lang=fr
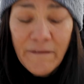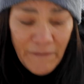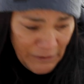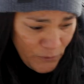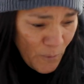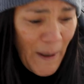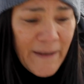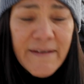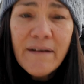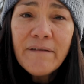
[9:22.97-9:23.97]
Fait qu'ils sont
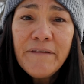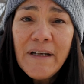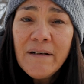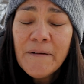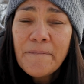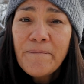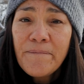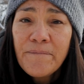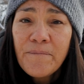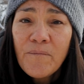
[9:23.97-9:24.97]
partis en ville
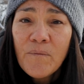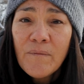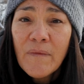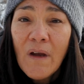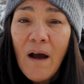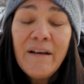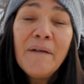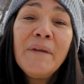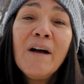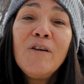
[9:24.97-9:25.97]
en
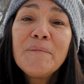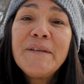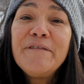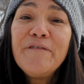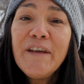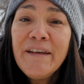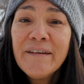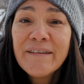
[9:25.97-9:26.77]
amenant leur petite fille.